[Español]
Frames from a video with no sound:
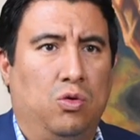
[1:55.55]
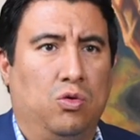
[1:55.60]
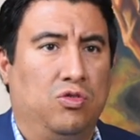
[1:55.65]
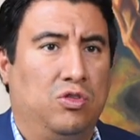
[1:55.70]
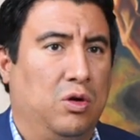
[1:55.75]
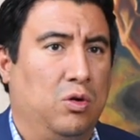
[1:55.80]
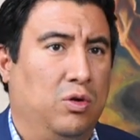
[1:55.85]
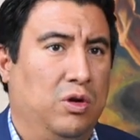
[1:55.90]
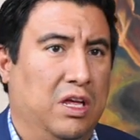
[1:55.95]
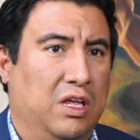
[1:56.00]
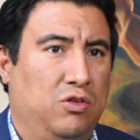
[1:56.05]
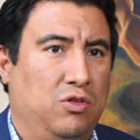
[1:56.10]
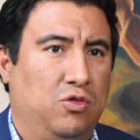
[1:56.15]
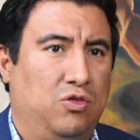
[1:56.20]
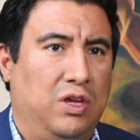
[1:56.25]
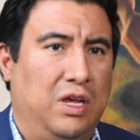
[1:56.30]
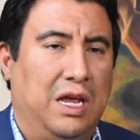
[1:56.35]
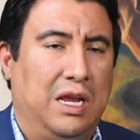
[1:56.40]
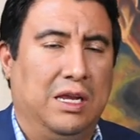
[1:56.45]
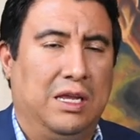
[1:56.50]
con seguridad
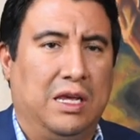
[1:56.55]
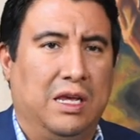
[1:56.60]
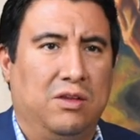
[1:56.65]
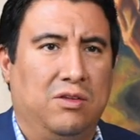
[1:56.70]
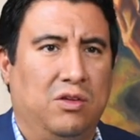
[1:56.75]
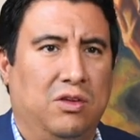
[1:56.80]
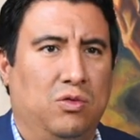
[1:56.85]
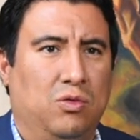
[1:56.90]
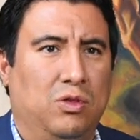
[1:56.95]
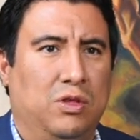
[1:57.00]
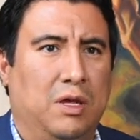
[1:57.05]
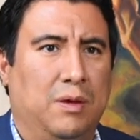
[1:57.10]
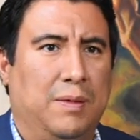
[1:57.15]
social, que eso es un